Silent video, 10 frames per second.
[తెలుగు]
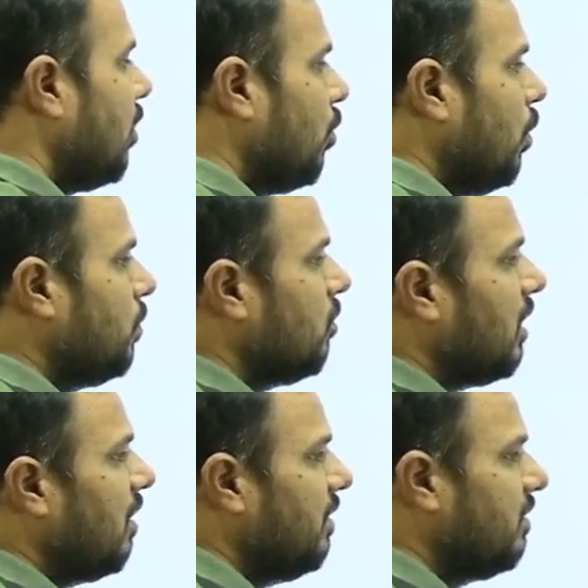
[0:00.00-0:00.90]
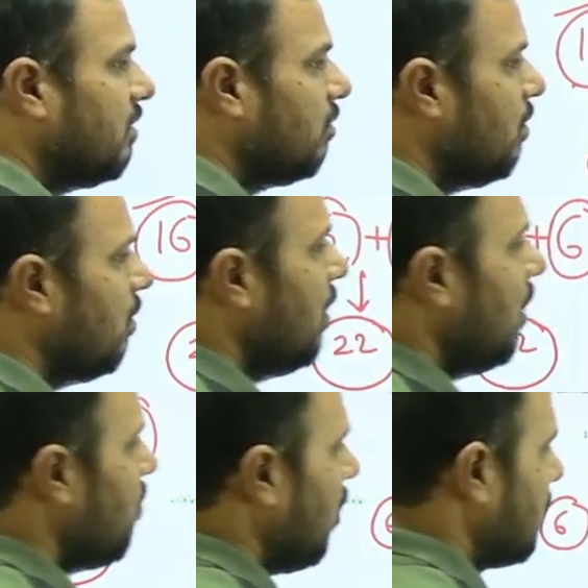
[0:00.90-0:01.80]
గ్రూప్ టూ సర్వీసెస్
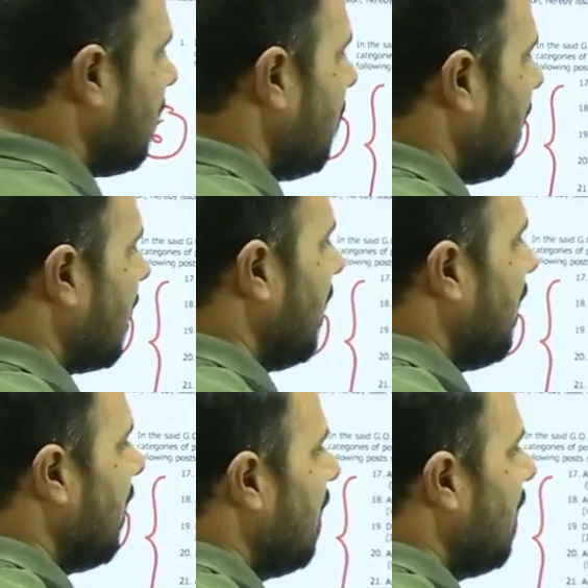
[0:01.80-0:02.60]
మొత్తం మనకి